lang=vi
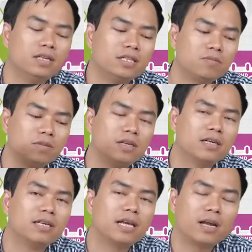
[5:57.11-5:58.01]
trong từng
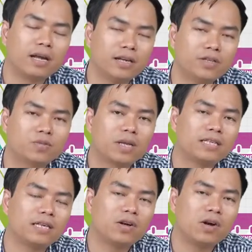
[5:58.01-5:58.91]
cái giai đoạn đấy chúng ta
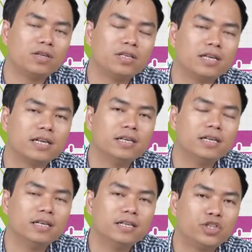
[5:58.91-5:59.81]
sẽ có những cái
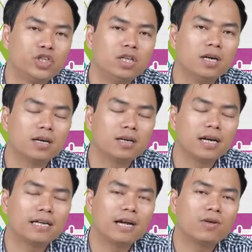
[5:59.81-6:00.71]
chiến lược
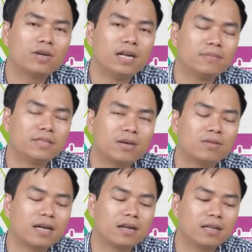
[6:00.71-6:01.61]
khác nhau để làm sao
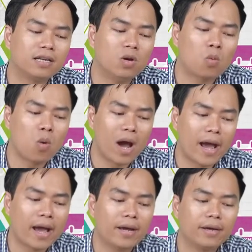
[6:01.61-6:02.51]
tăng được tính hiệu
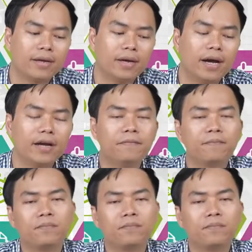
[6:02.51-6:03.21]
quả đấy